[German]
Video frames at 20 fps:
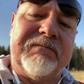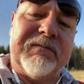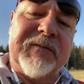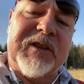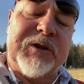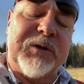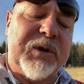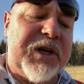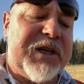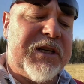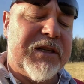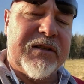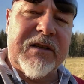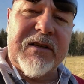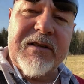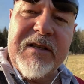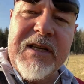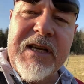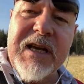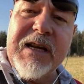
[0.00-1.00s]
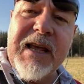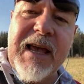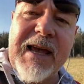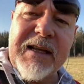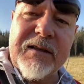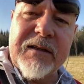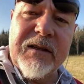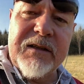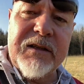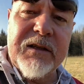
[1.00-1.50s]
Natürlich ist es nie ein
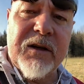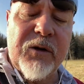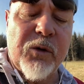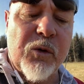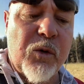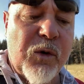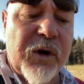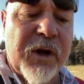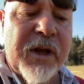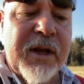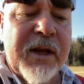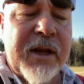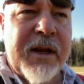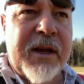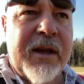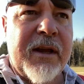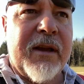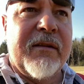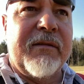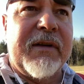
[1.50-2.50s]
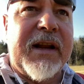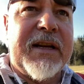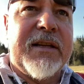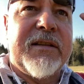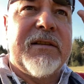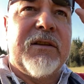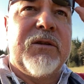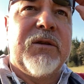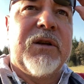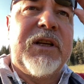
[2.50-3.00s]
echter Dialog, weil
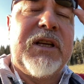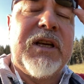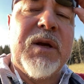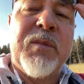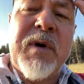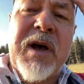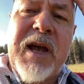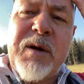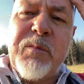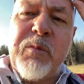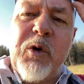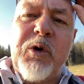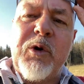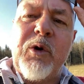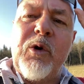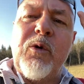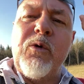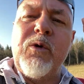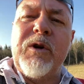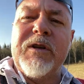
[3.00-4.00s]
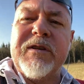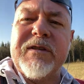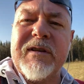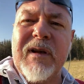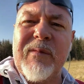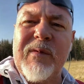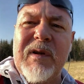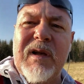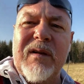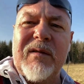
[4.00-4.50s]
das natürlich immer ein Monolog ist.
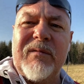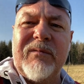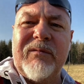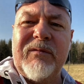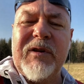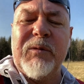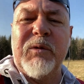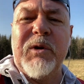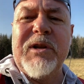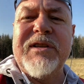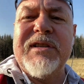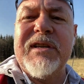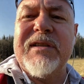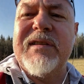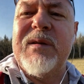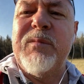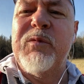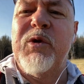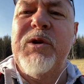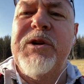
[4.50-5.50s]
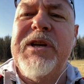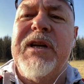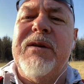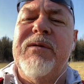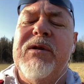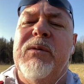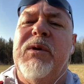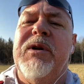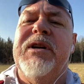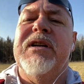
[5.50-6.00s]
Aber wir wollen es ja simulieren.
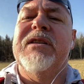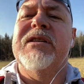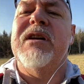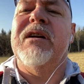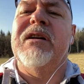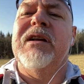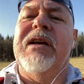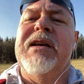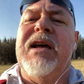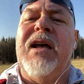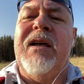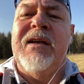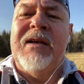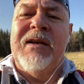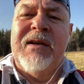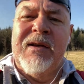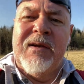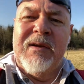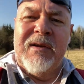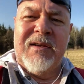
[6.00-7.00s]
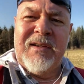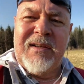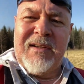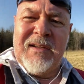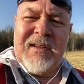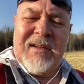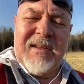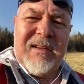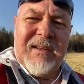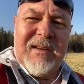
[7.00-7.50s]
Wir wollen ja sagen, naja,
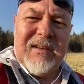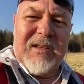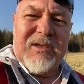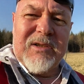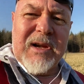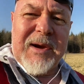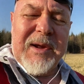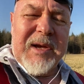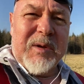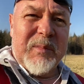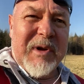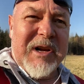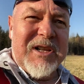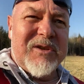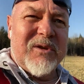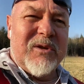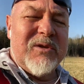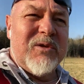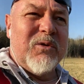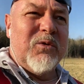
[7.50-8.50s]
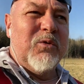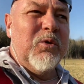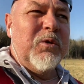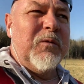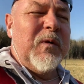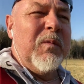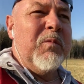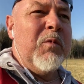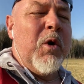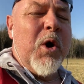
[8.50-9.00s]
das Direct Mail soll so
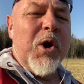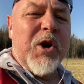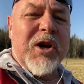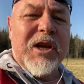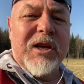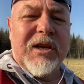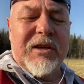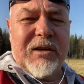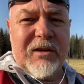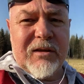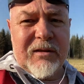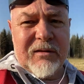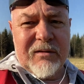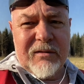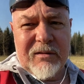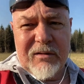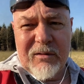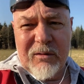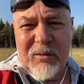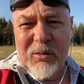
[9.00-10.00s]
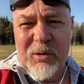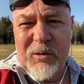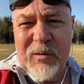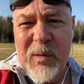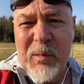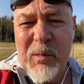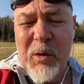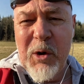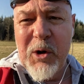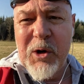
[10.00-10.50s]
gut wie möglich, so gut
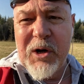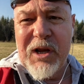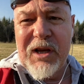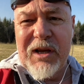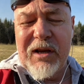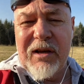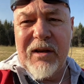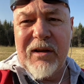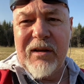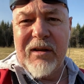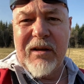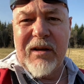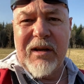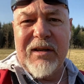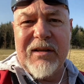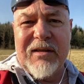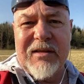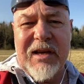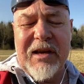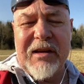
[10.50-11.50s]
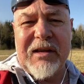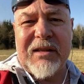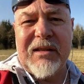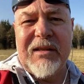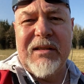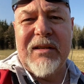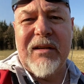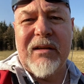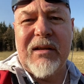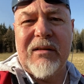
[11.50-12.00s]
wie möglich an diesen echten
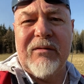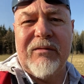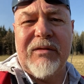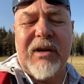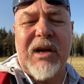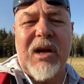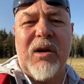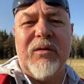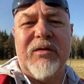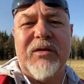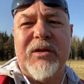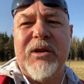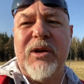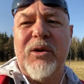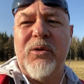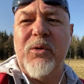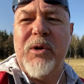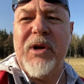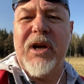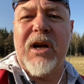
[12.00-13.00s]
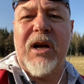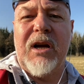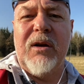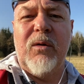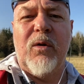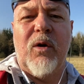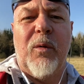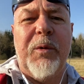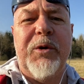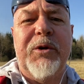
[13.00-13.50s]
Dia Verkaufsdialog
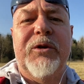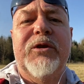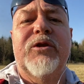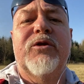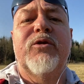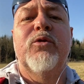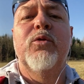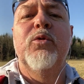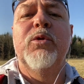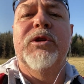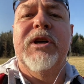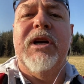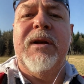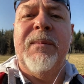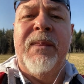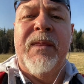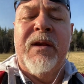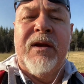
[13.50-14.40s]
herankommen und das tut er,